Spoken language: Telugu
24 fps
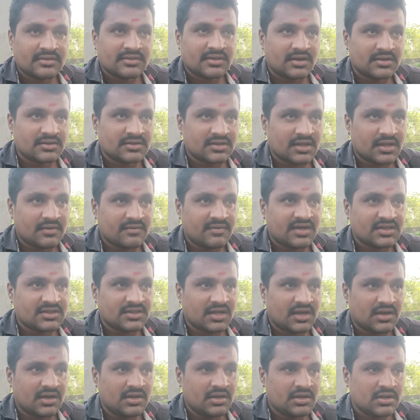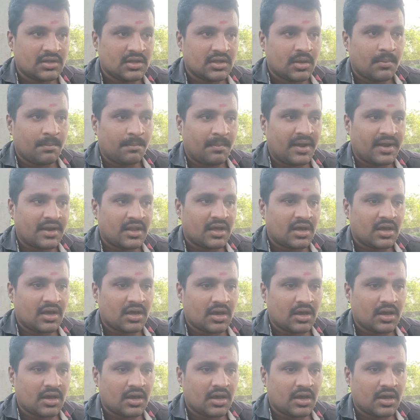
దాని తర్వాత మన